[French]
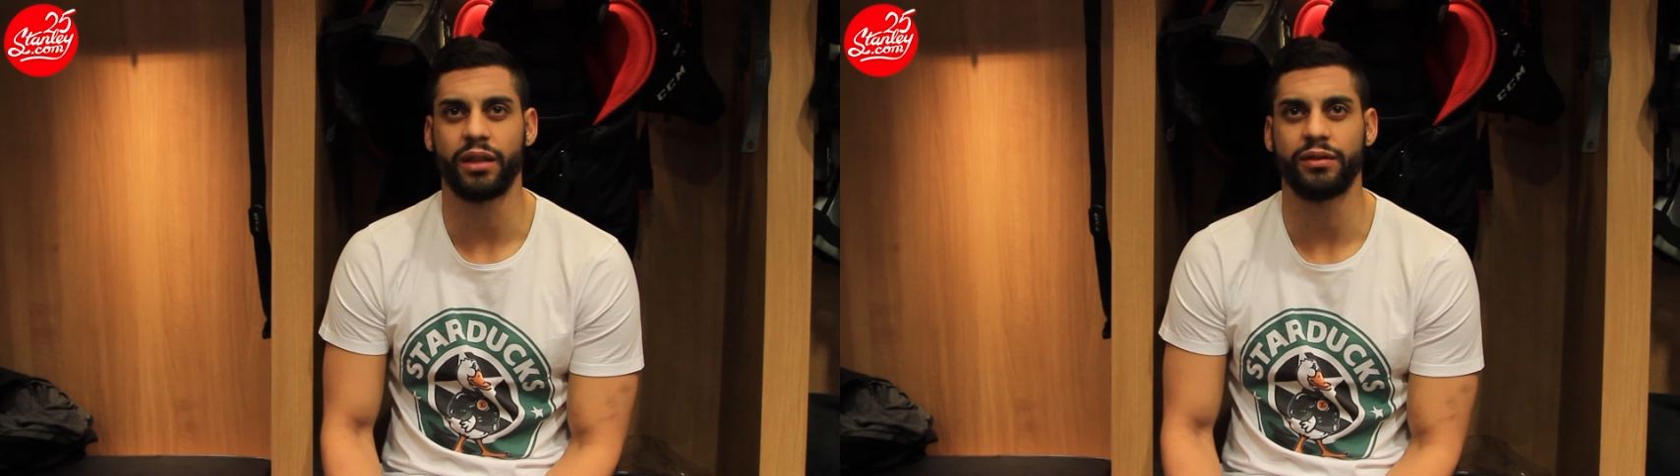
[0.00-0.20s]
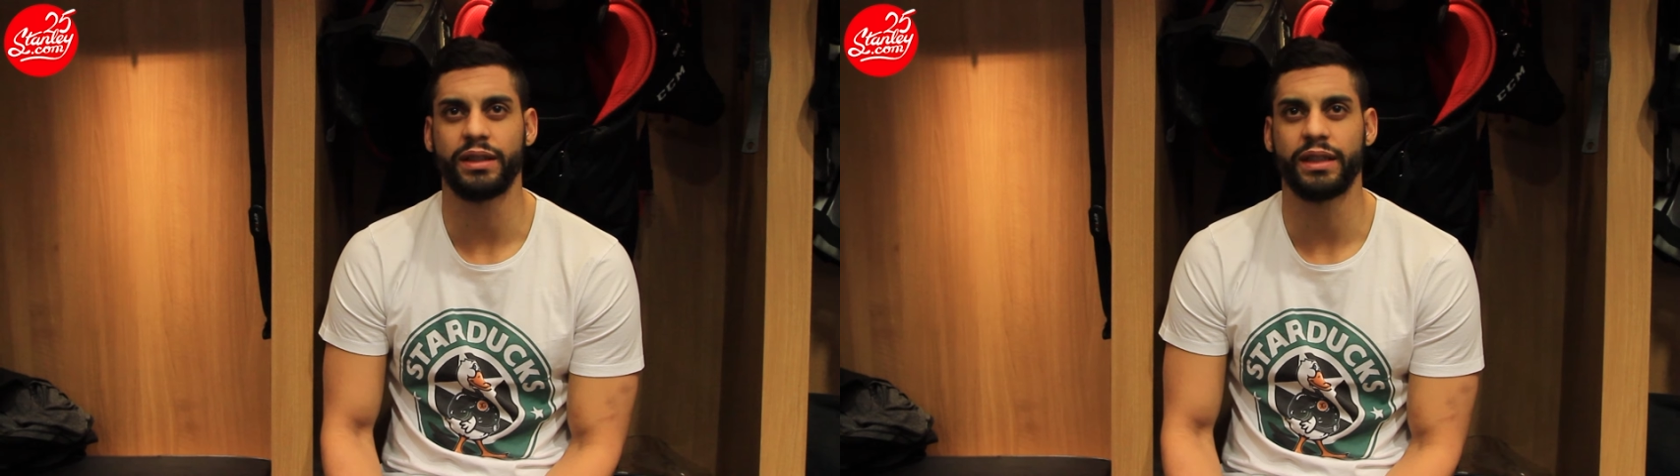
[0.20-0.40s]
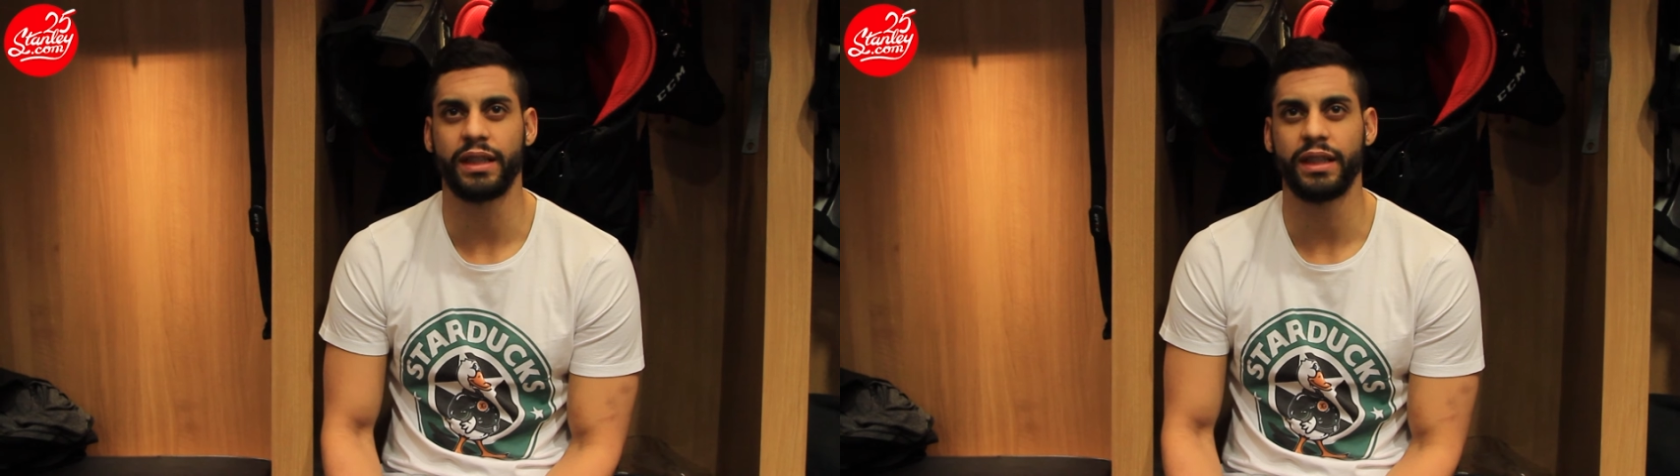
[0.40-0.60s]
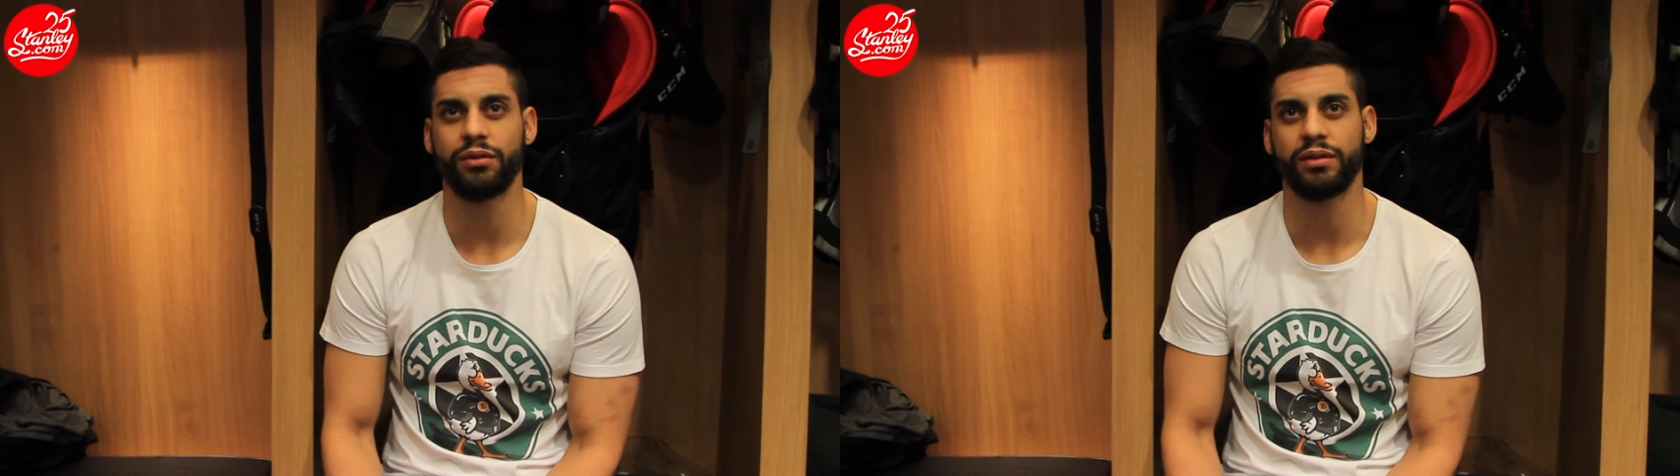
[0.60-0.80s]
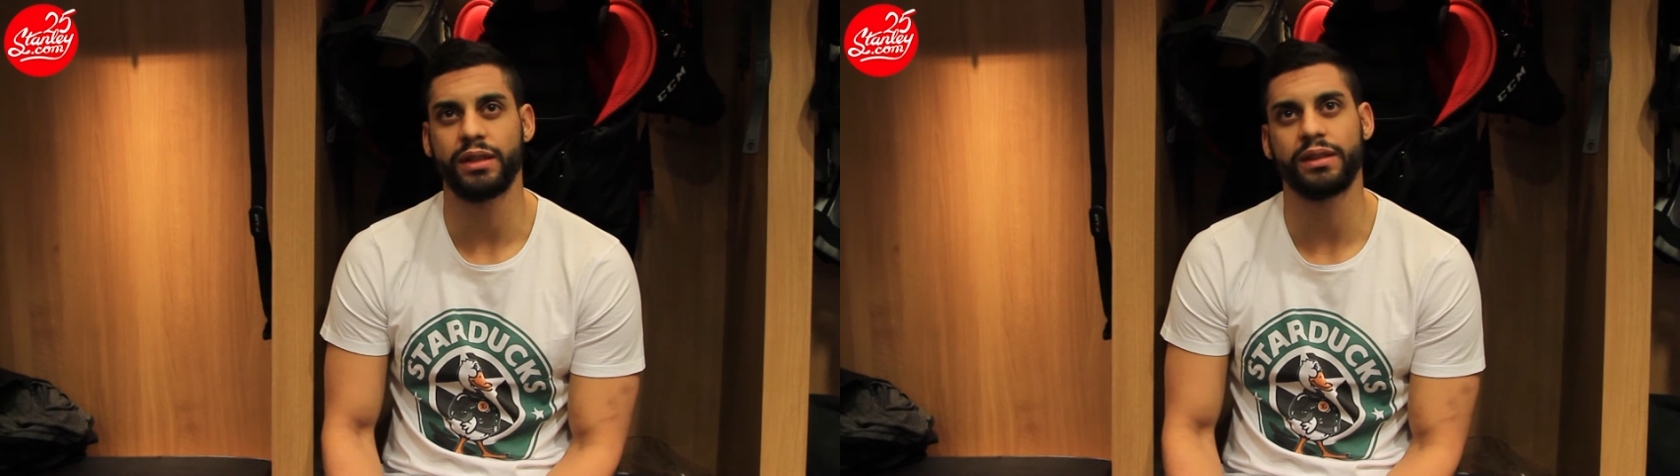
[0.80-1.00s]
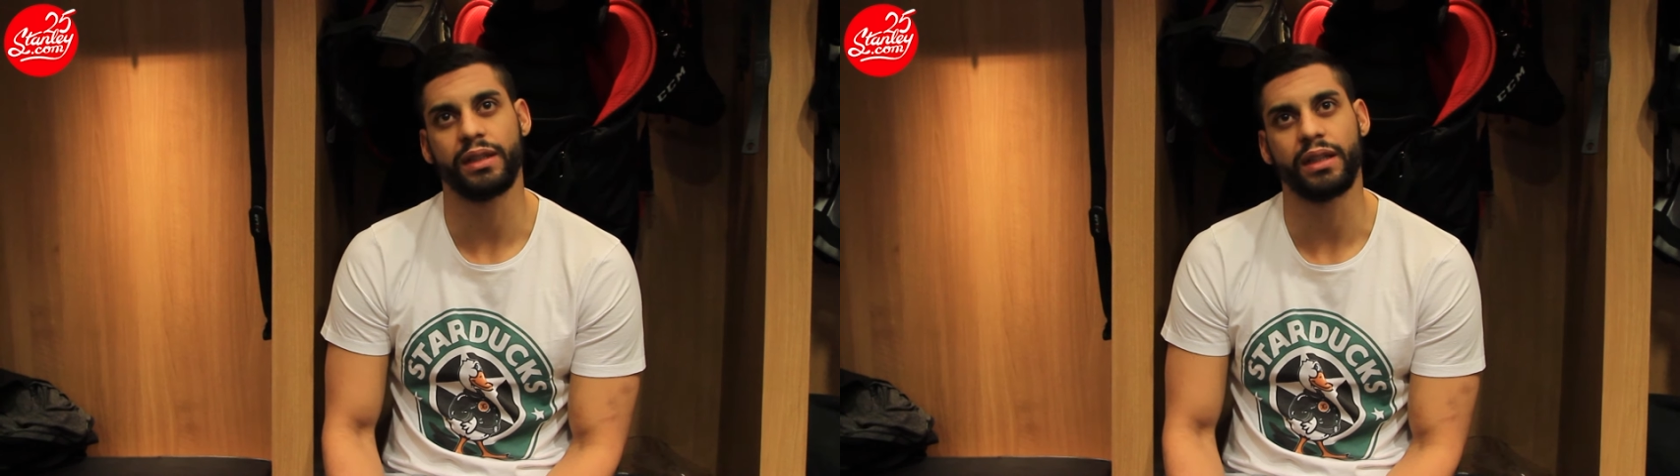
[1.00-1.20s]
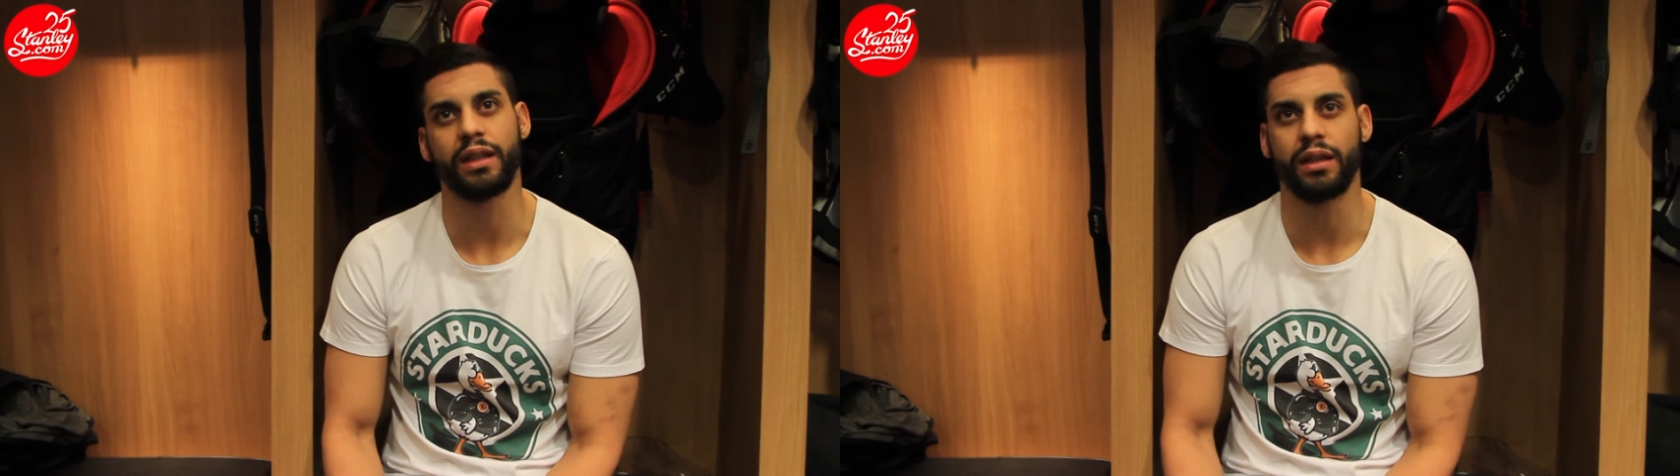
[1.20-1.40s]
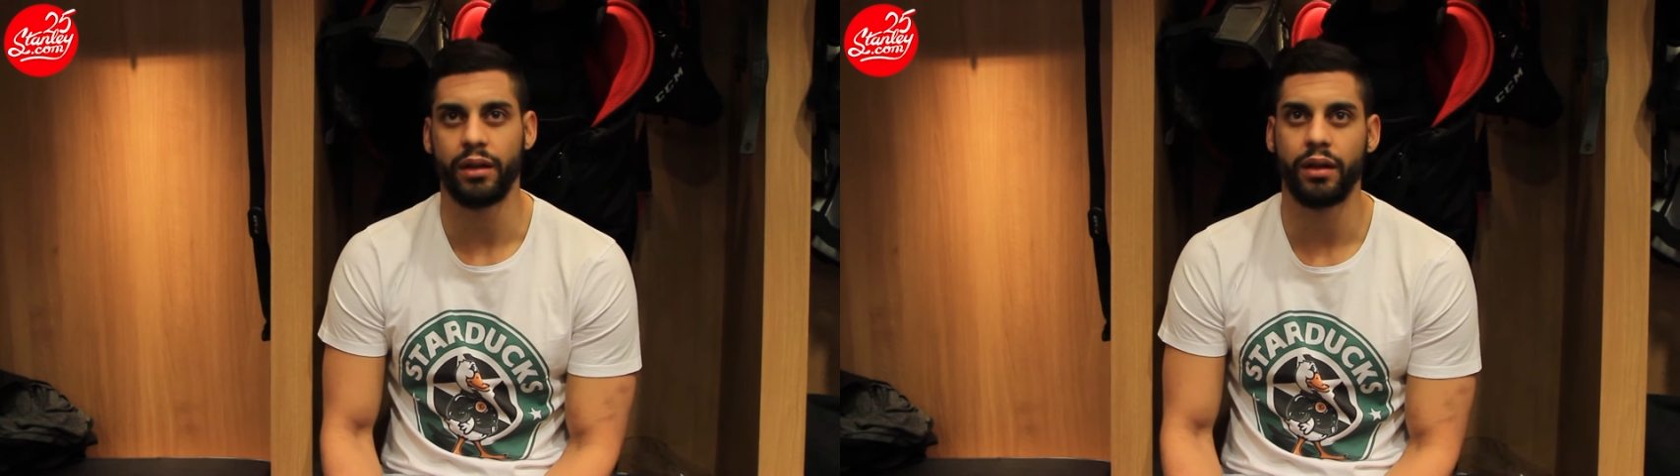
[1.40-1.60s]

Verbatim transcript: Quand ils crie, tu sais que c'est.